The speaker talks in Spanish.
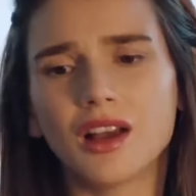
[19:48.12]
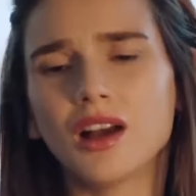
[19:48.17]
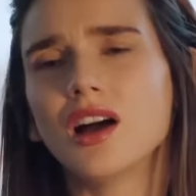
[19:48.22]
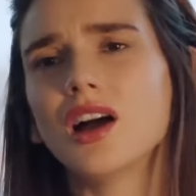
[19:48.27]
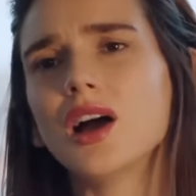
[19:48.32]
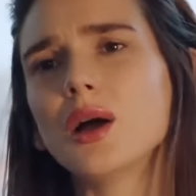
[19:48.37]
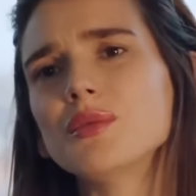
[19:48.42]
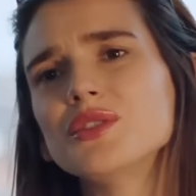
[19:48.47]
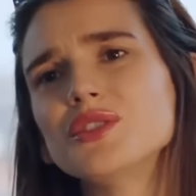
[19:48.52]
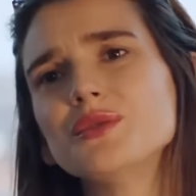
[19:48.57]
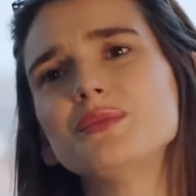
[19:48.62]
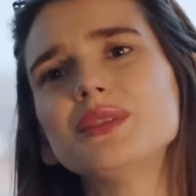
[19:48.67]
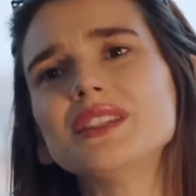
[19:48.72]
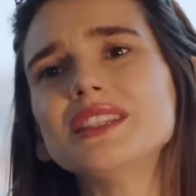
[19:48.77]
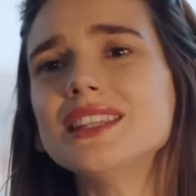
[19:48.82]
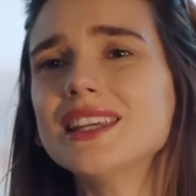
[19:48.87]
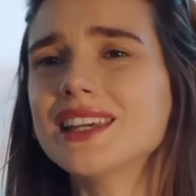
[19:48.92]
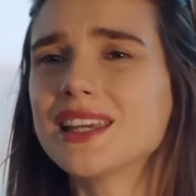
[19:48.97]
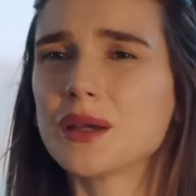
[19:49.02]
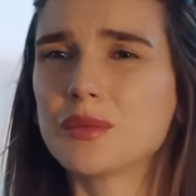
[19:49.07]
Su nueva
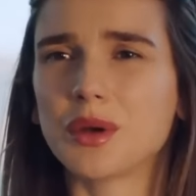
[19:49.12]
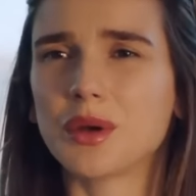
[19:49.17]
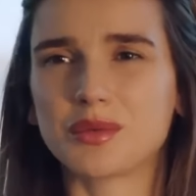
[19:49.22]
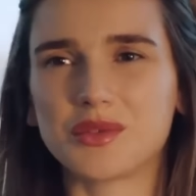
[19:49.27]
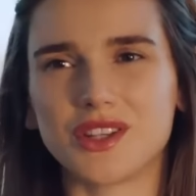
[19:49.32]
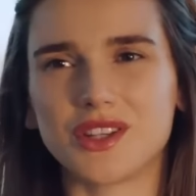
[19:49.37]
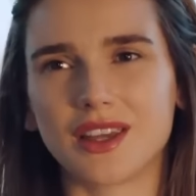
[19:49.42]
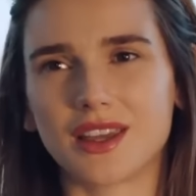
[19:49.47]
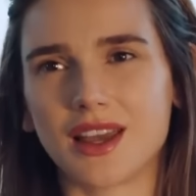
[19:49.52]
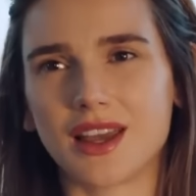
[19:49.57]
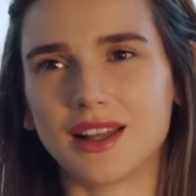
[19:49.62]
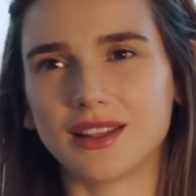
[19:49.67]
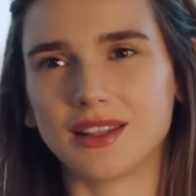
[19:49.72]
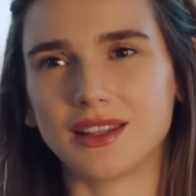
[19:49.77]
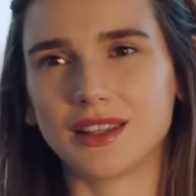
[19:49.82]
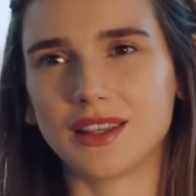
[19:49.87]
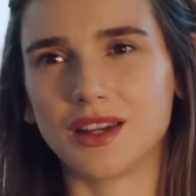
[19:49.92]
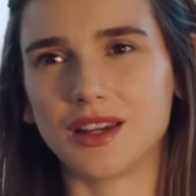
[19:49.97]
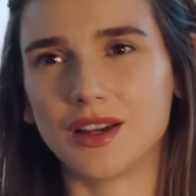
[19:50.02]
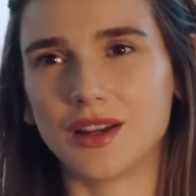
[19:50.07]
misión, descubrir los